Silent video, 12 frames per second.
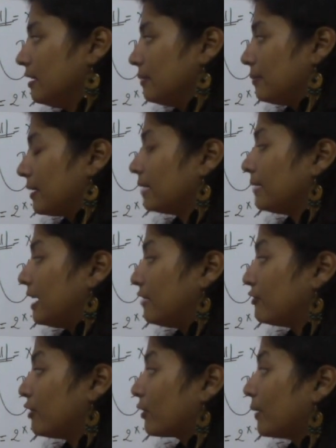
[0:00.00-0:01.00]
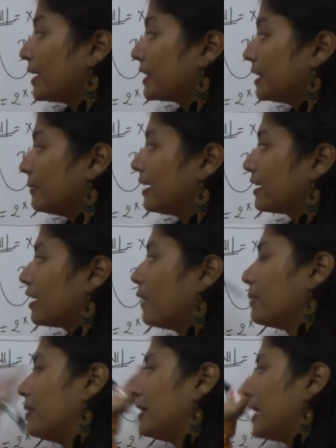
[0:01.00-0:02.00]
पर अगर हम एलिफ नॉट को एकदम
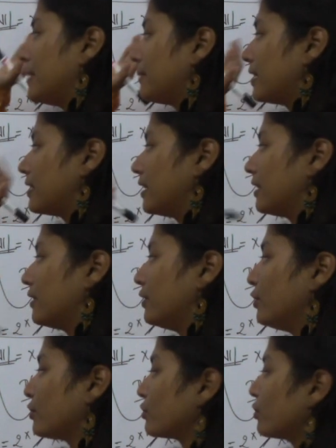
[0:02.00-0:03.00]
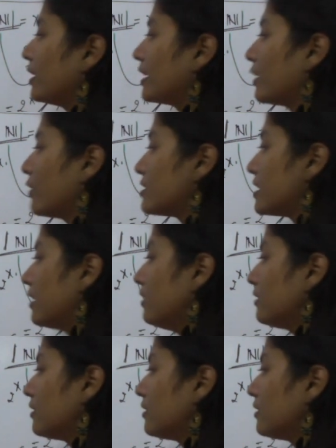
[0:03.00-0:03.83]
अनकाउंटेबल टाइम कर दें तो ये क्या हो जाएगा